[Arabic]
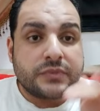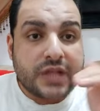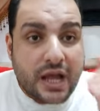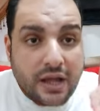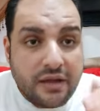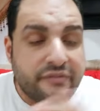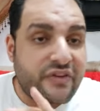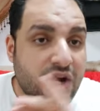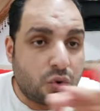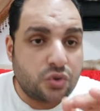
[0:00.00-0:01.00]
ده
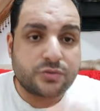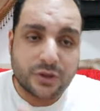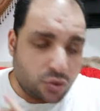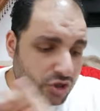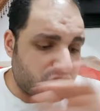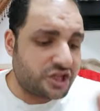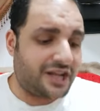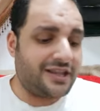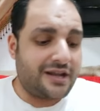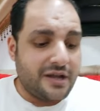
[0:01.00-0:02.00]
فنكوش ما تقوليش ان
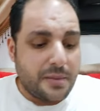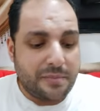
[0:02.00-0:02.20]
احنا